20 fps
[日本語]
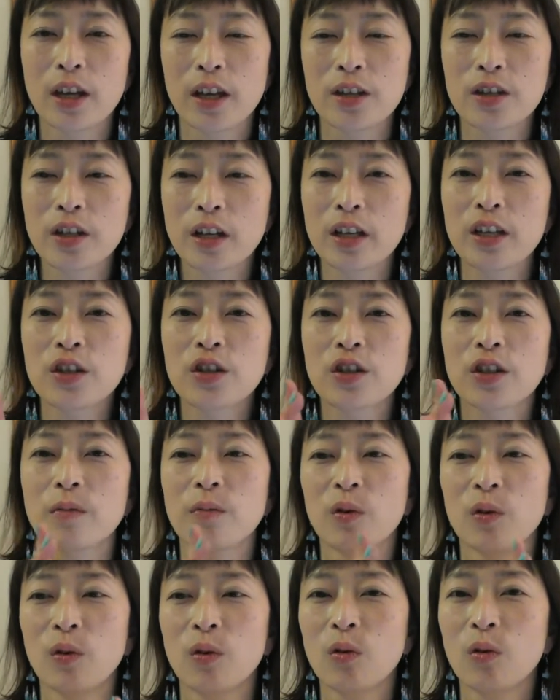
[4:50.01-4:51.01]
えじゃあいつで
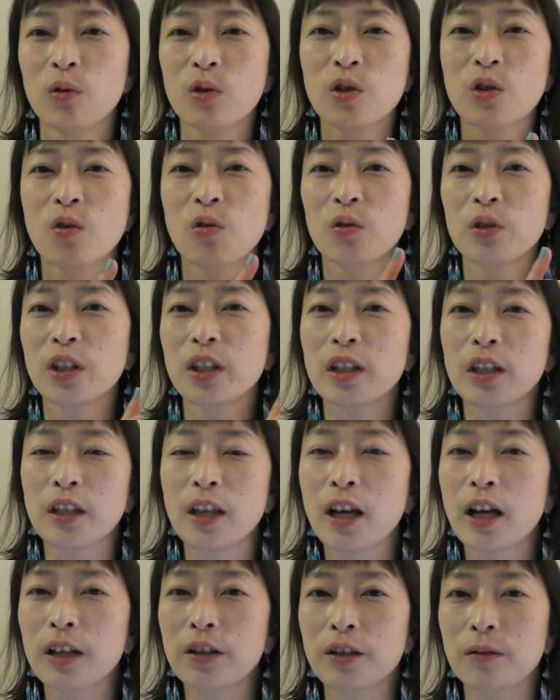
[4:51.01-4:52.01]
も落ち込んでて
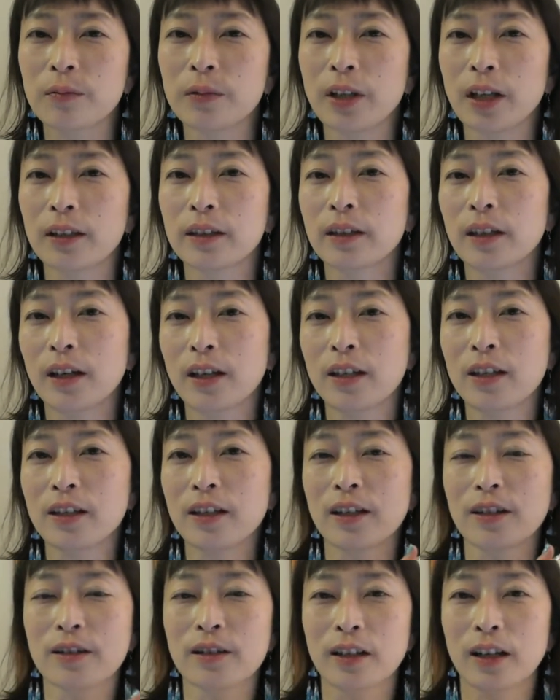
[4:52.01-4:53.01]
ネガティブだったらいい
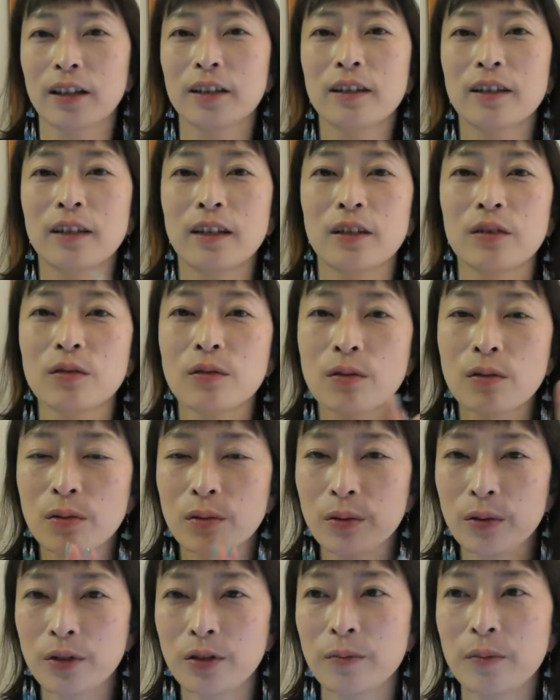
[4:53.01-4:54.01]
んですかっていう
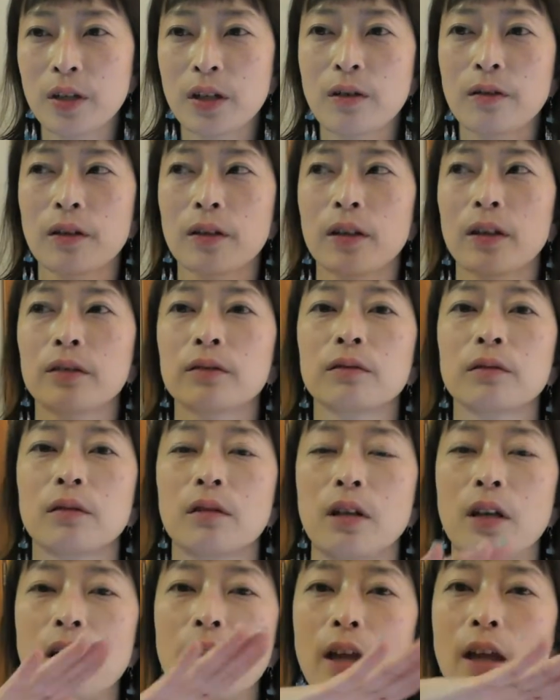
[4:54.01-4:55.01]
そういう意味ではなく
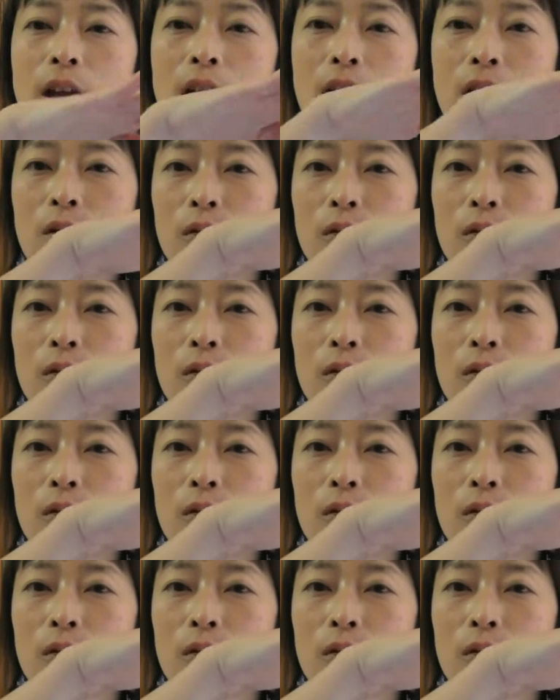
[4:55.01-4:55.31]
て